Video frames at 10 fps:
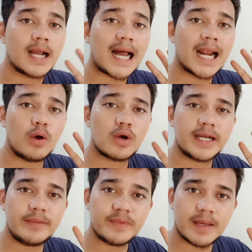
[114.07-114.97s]
Kalau
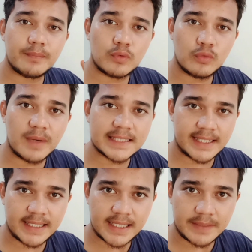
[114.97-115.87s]
kedipnya berubah
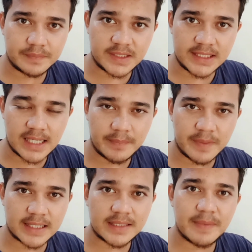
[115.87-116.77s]
jadi kedip 3
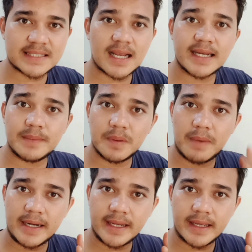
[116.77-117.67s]
berarti masalah di
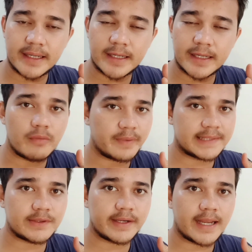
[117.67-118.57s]
bebannya yaitu
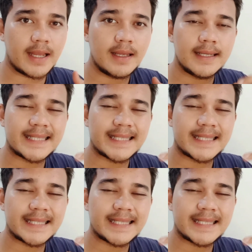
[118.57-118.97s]
kompresornya.